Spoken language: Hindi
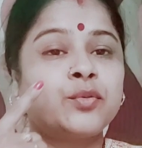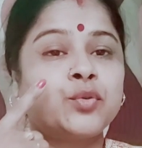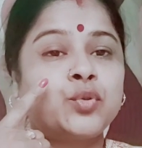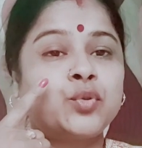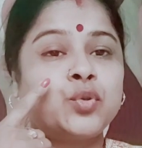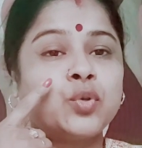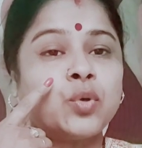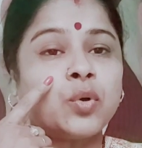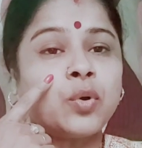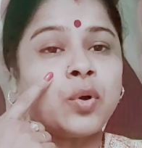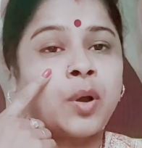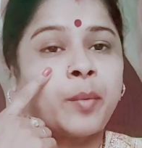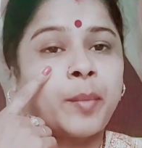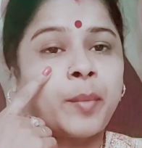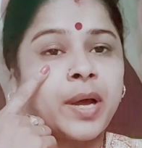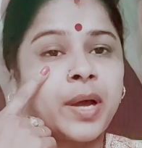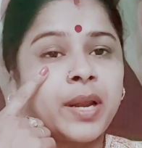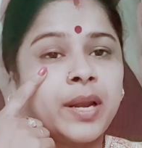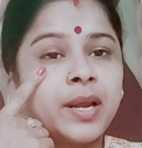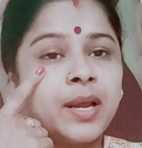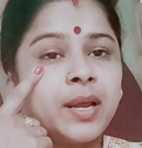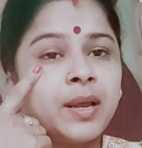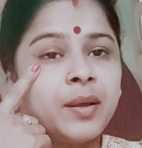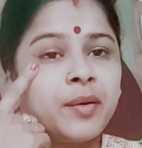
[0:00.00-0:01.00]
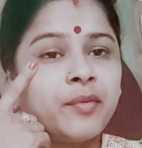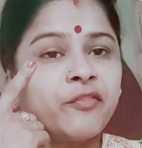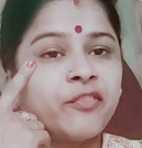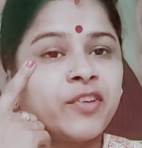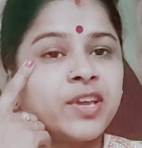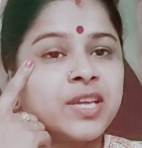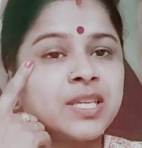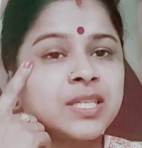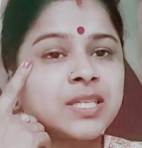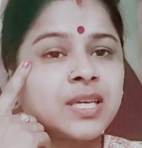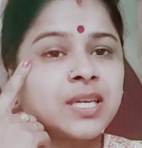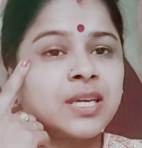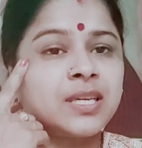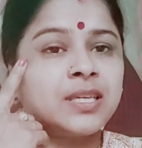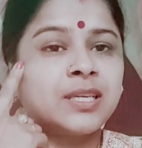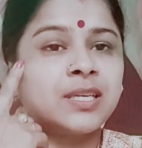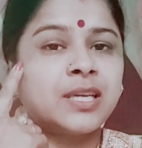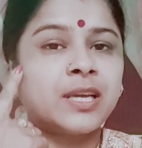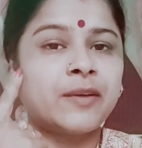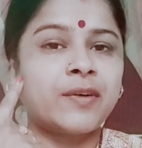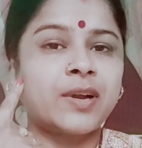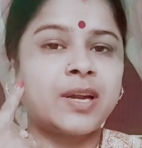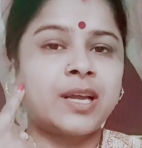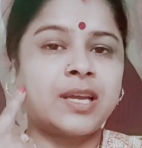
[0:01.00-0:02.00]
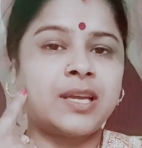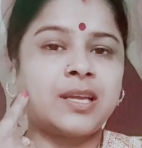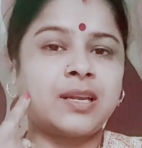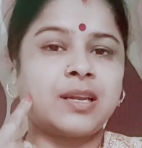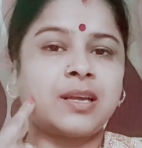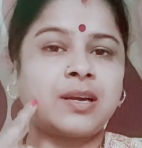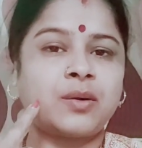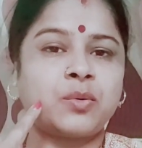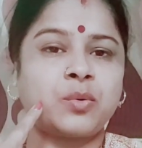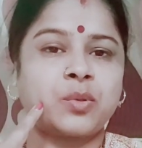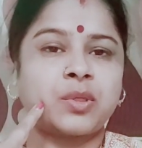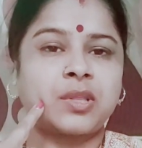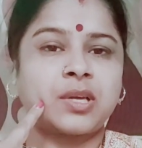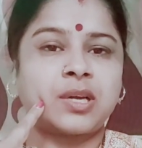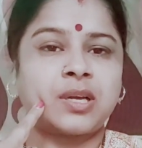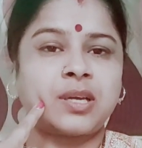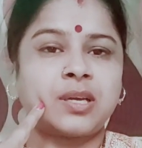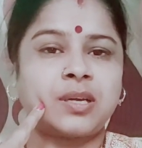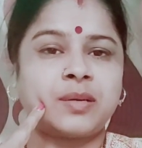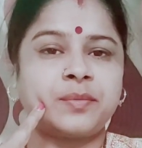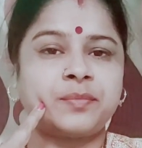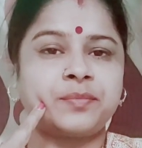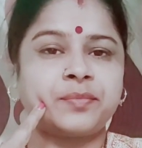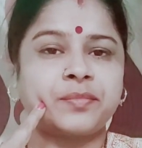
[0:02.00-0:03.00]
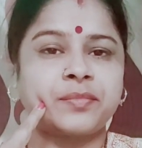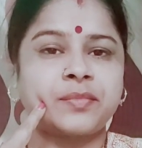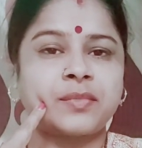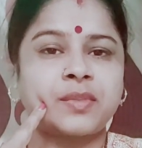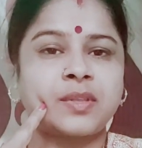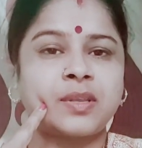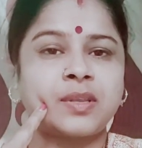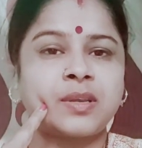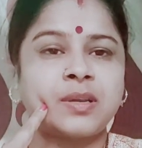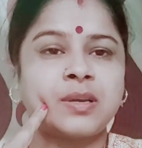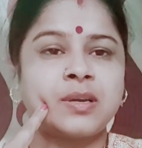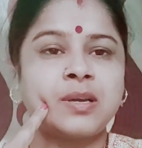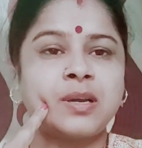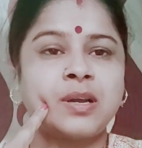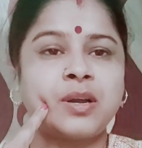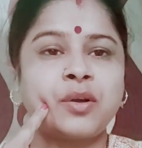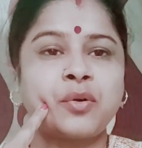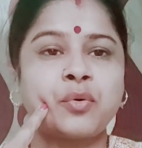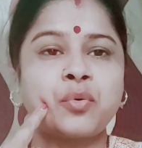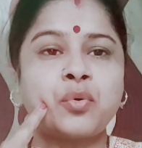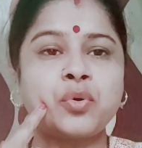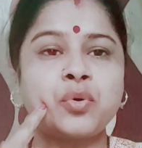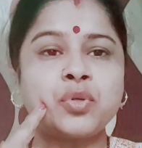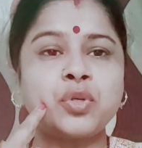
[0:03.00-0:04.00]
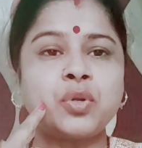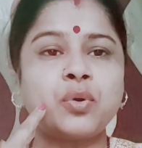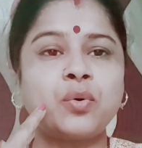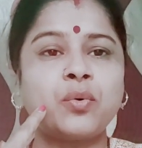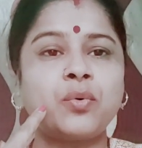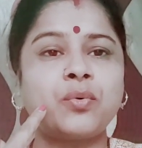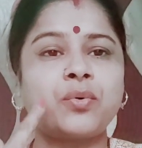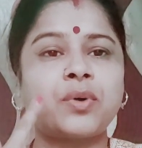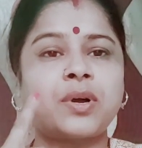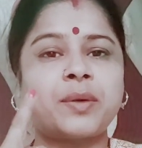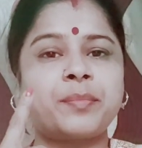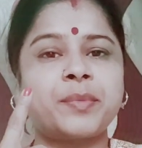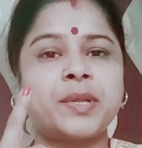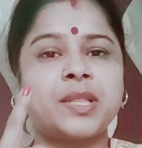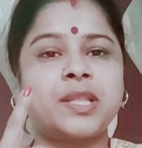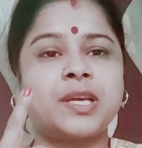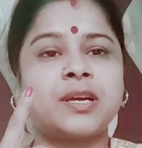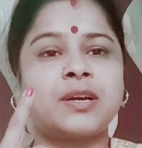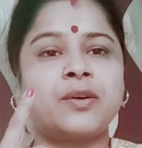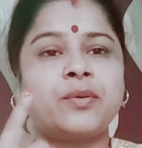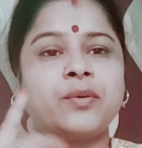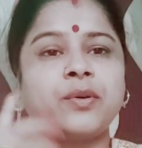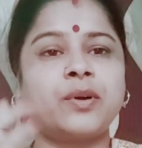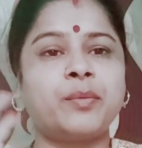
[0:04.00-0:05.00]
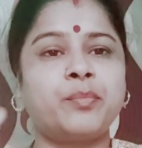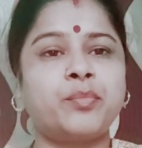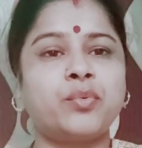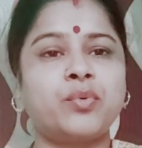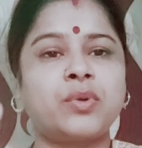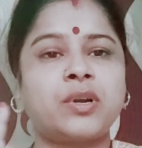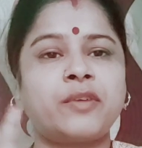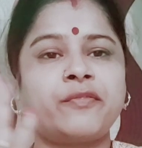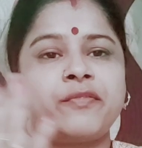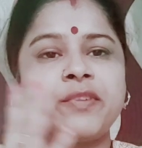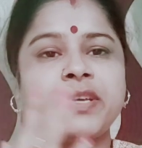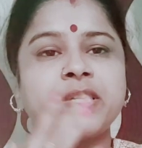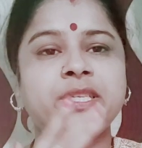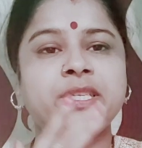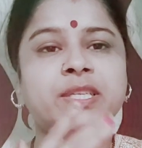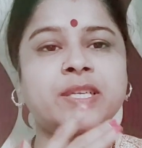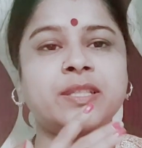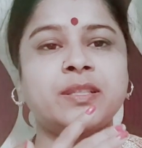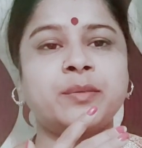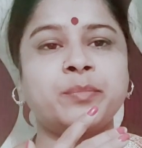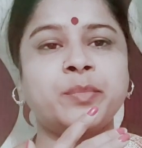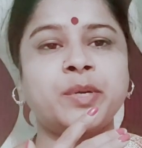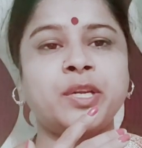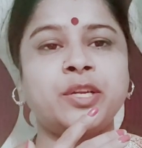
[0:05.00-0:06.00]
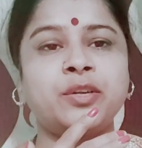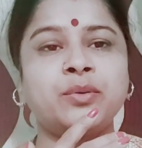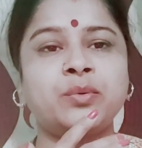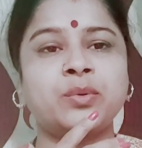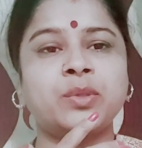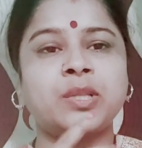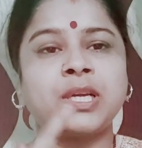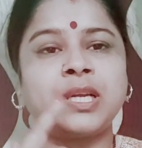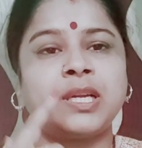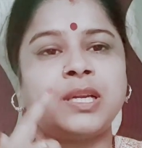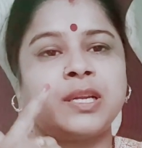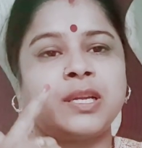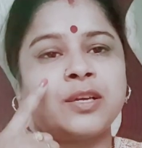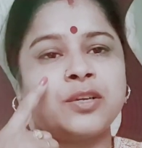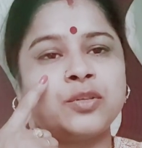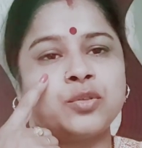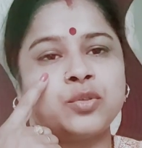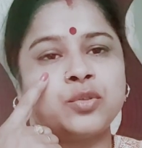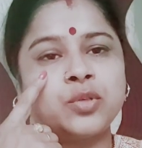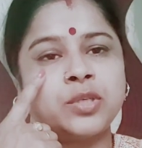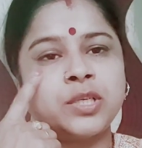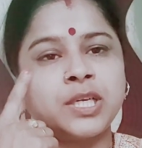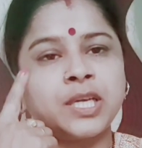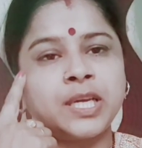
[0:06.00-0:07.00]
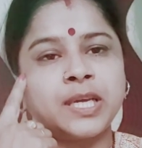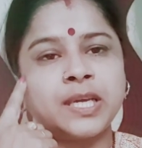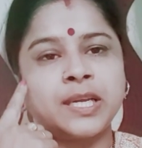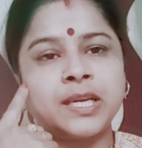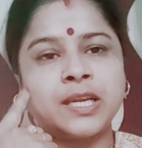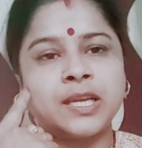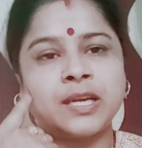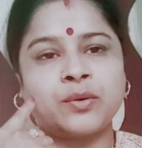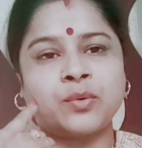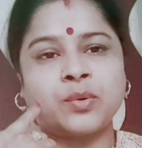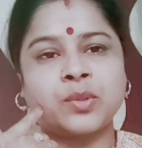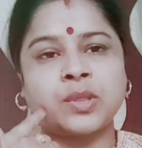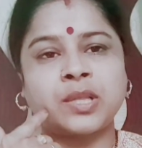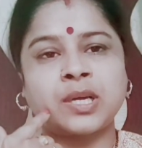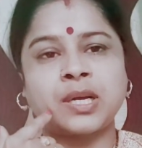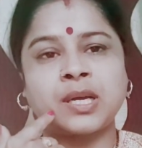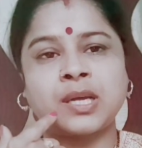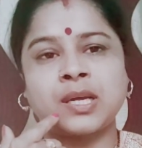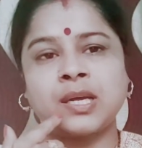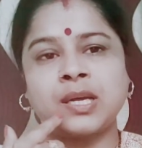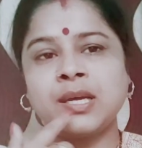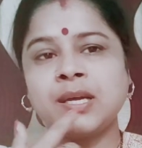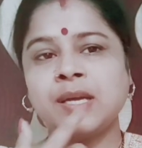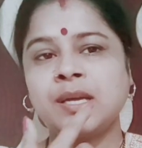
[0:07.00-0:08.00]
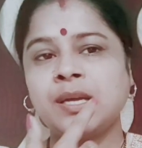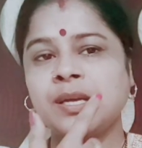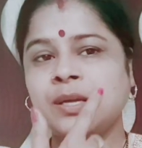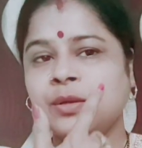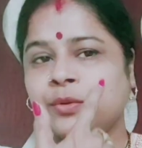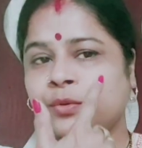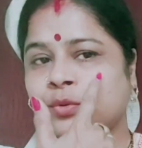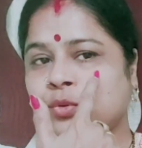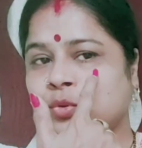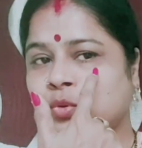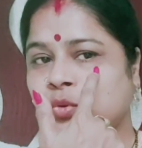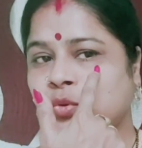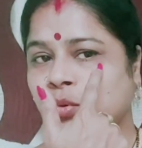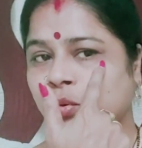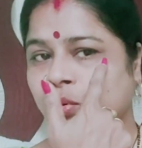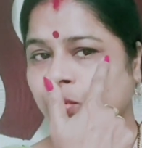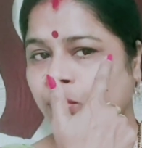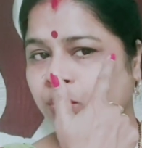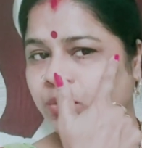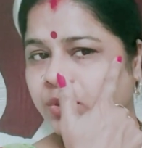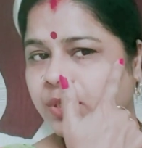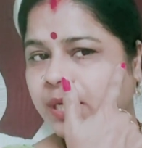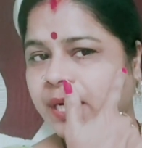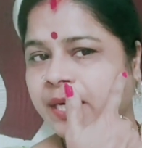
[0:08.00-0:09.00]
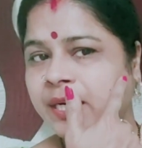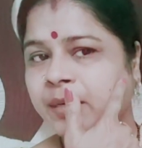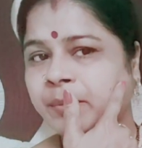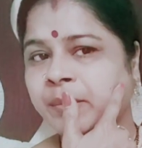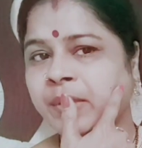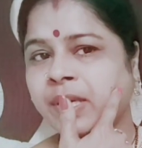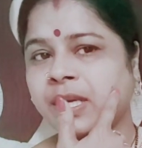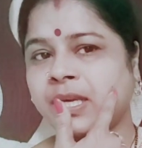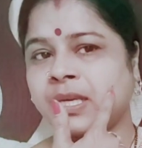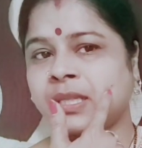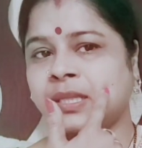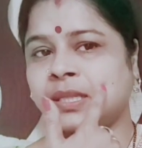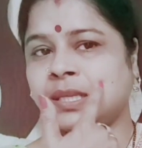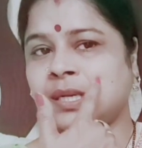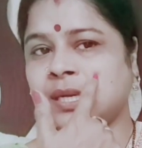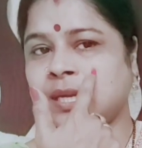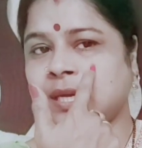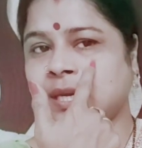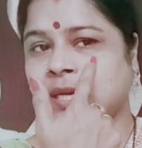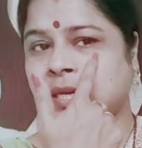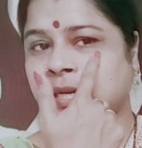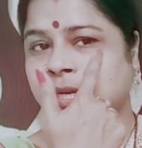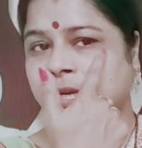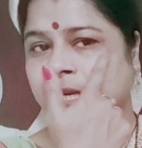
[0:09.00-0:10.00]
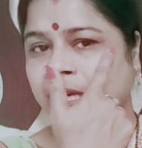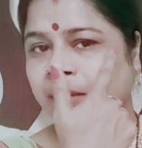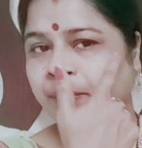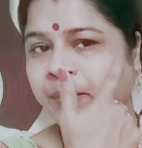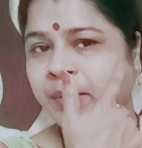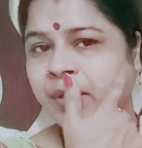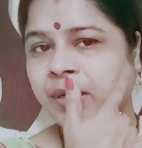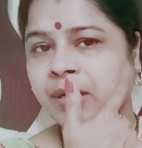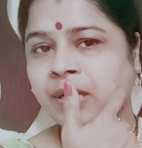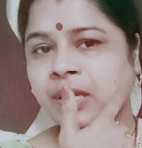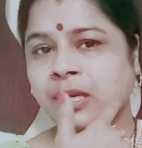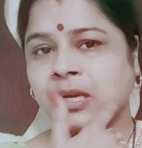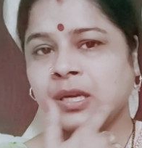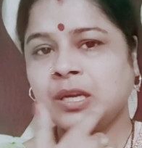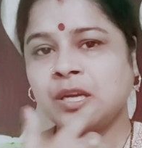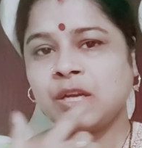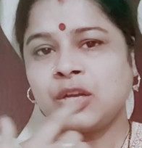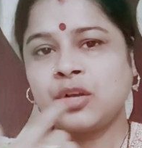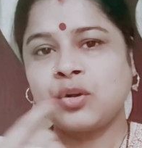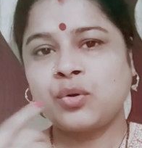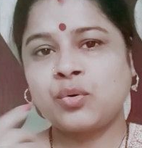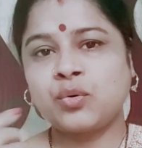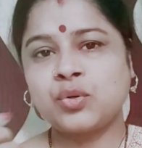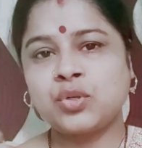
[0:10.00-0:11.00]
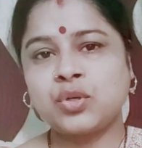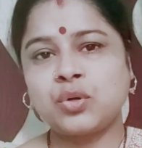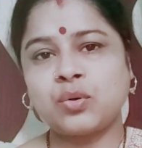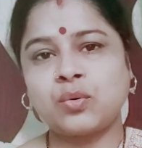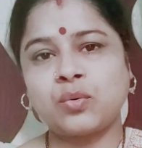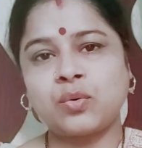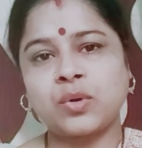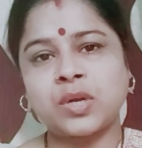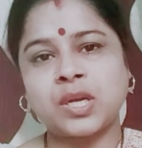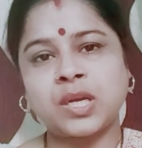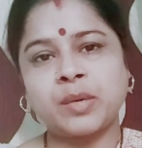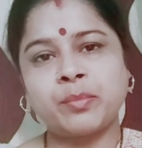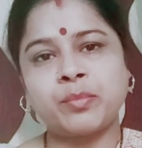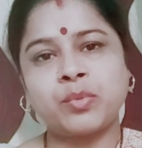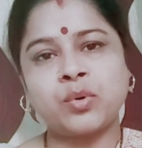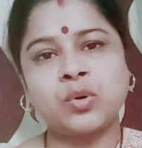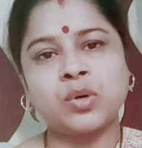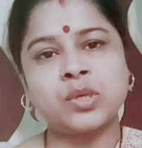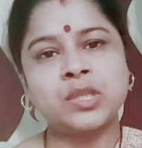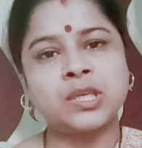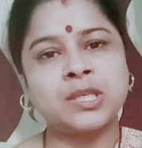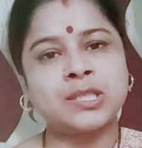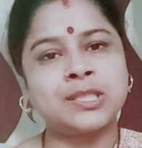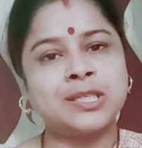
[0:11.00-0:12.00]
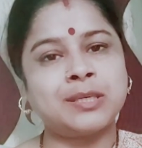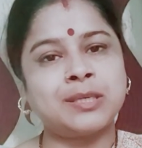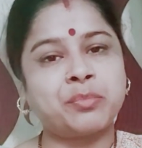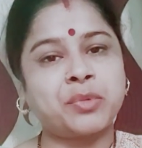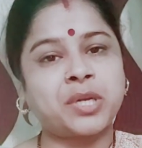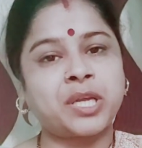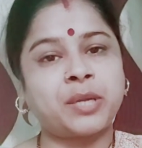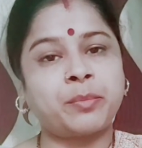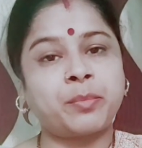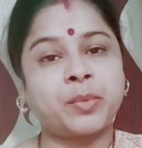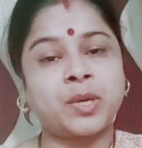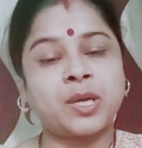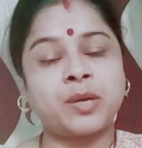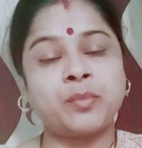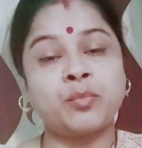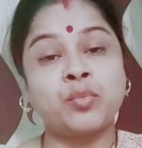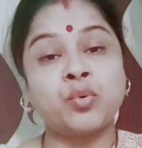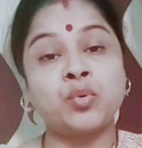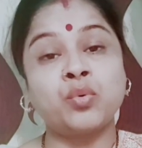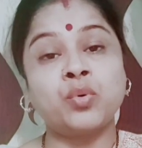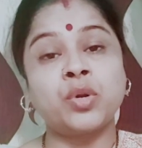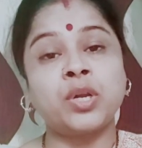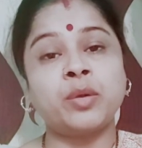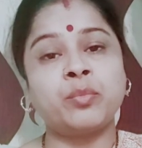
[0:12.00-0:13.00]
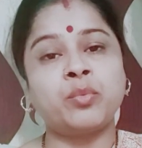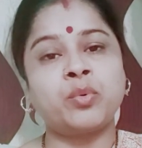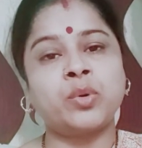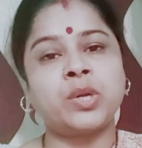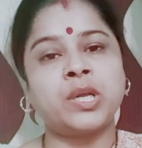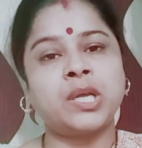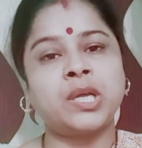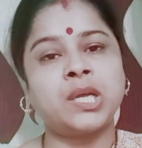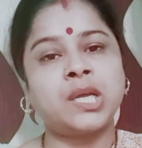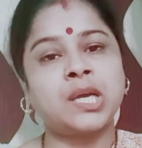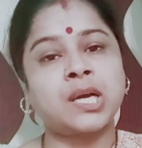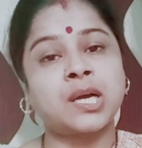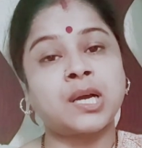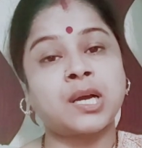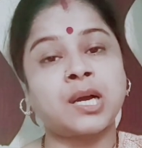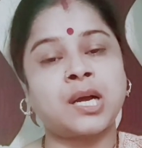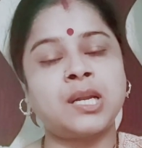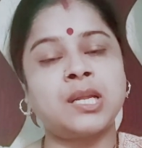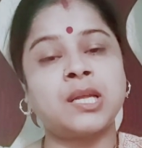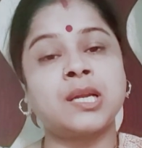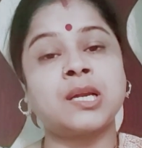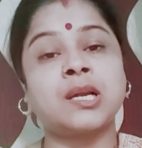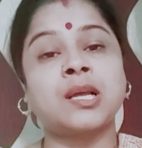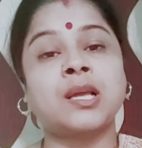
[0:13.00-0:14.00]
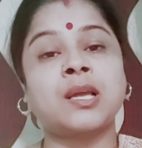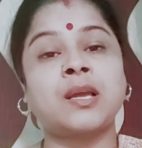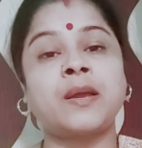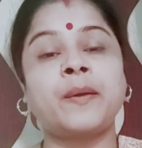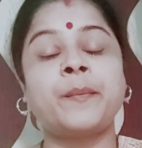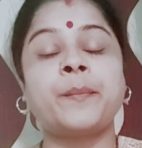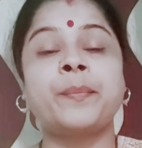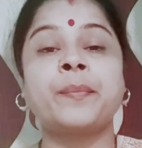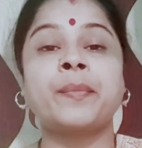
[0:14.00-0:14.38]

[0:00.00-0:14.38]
जो हमारे फेस का ये वाला एरिया होता है कुछ लोगों को आपने देखा होगा पूरा फेस एकदम क्लीन होता है लेकिन जो ये एरिया होता है दोनों साइड में इतने एरिया में कुछ लोगों के बहुत अजीब टाइप के भूरे भूरे या काले रंग के